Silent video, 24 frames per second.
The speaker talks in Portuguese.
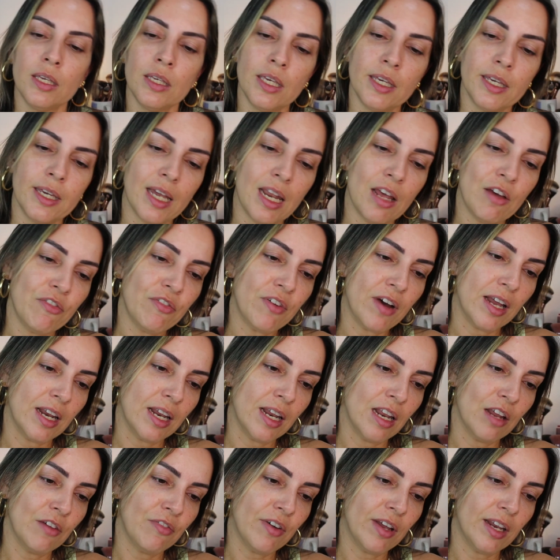que, que ela fala?
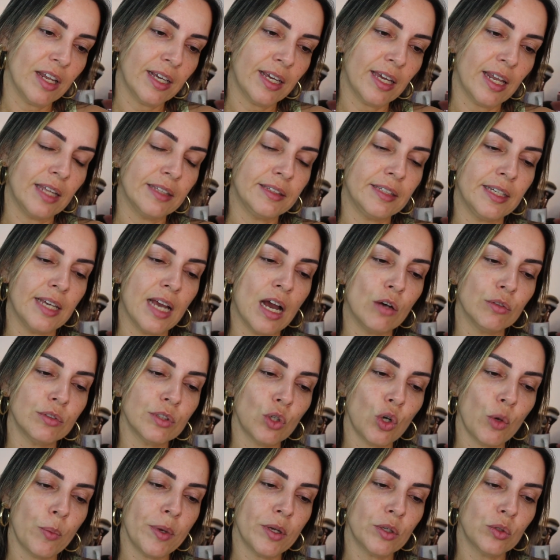Ela fala que ela tem alta
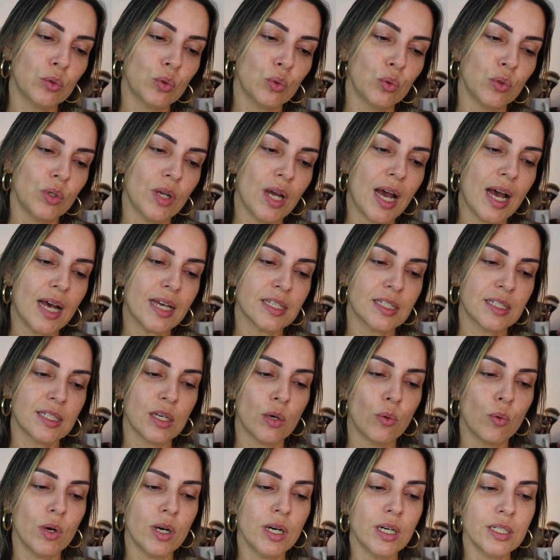cobertura,
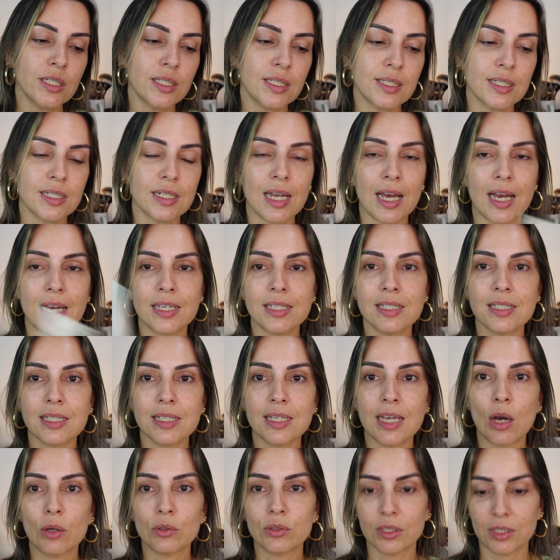ação anti-sinais
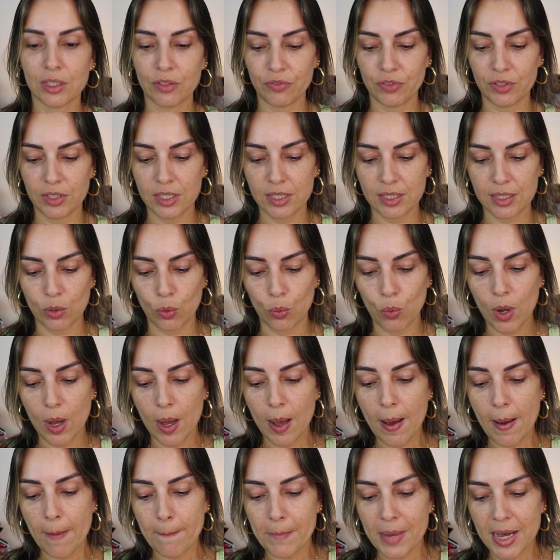e alta definição.
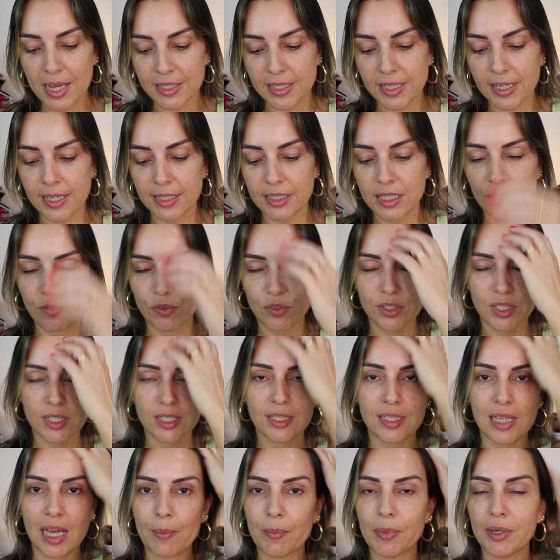Base HD vocês
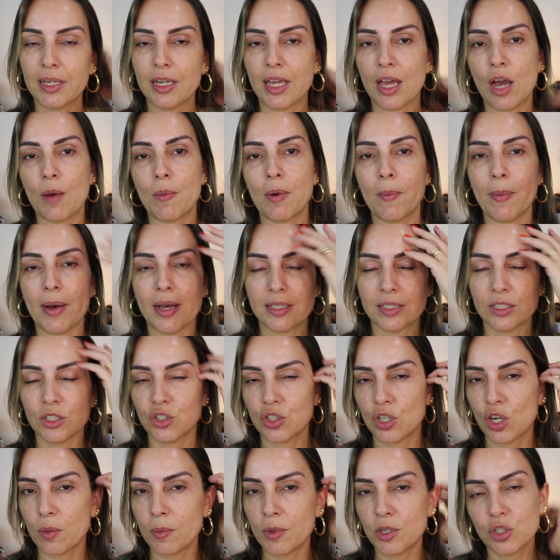sabem, né? É uma base que
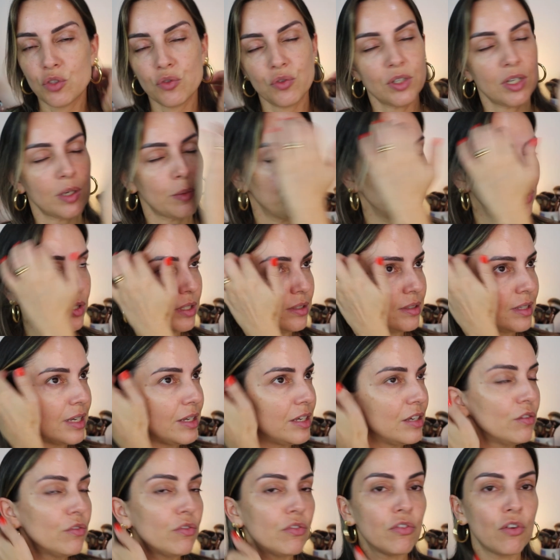geralmente fica bonita
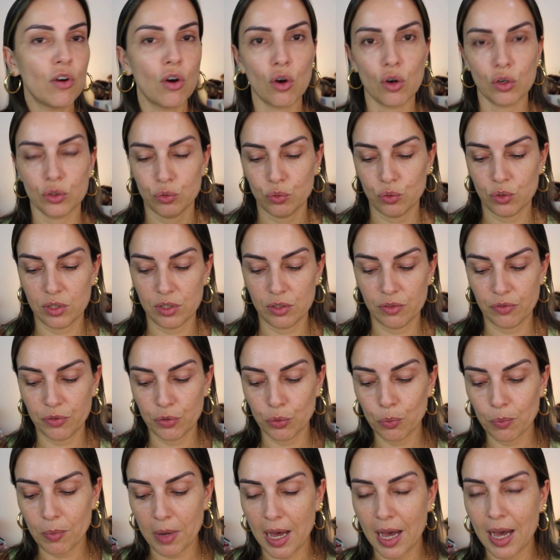aí em fotos, em
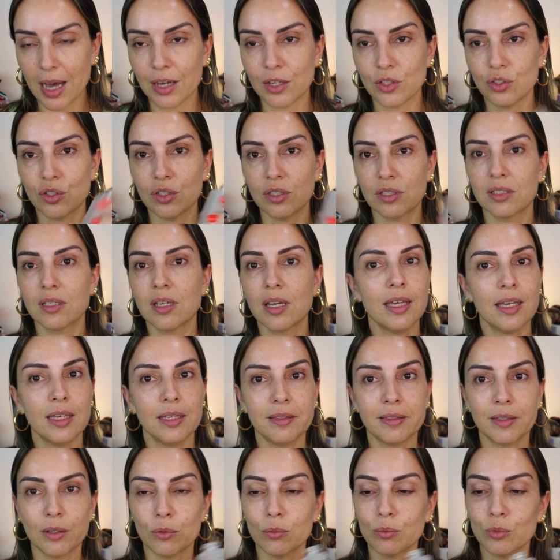filmagens.
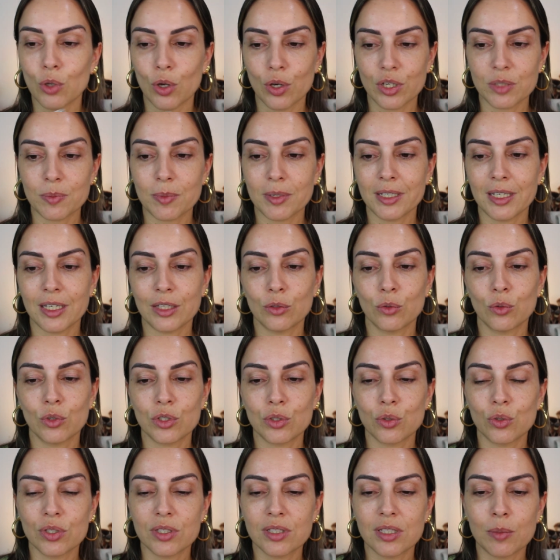Então nós
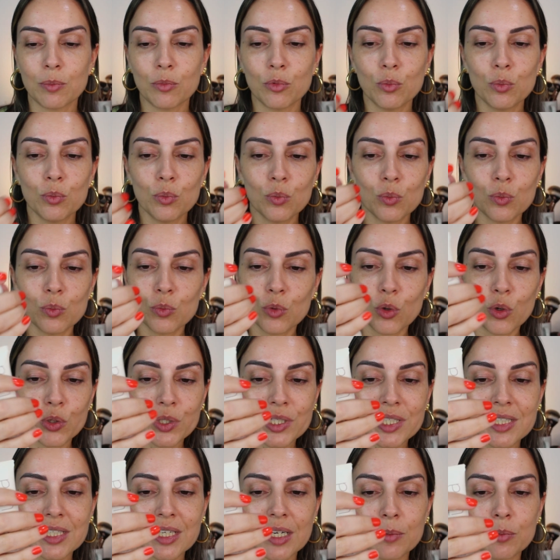maquiadores gostamos,
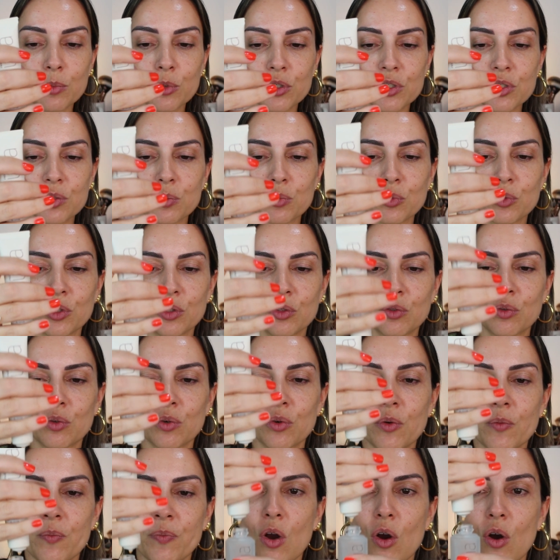gostamos muito.
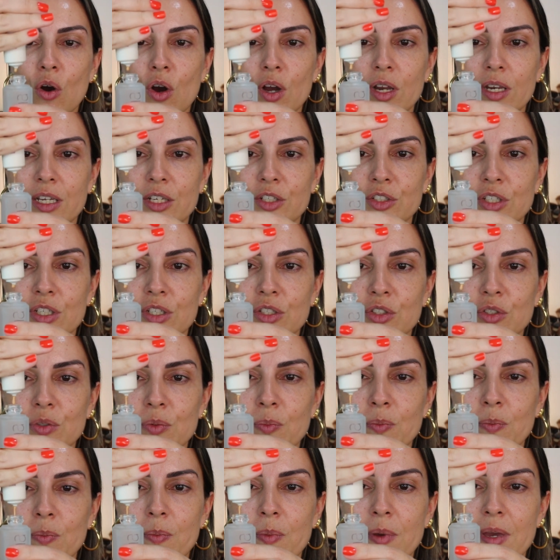Olha,
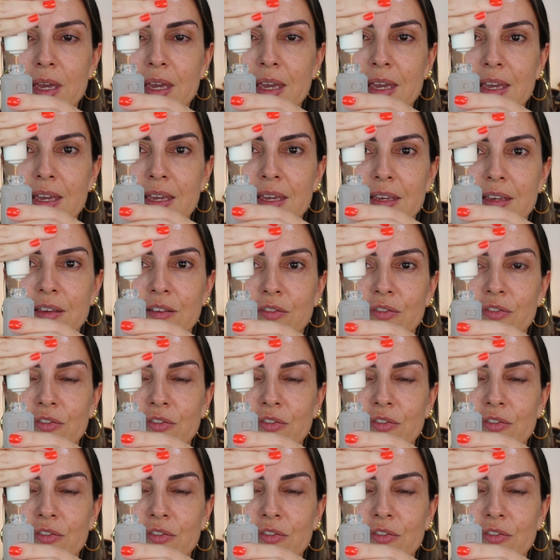gente, bem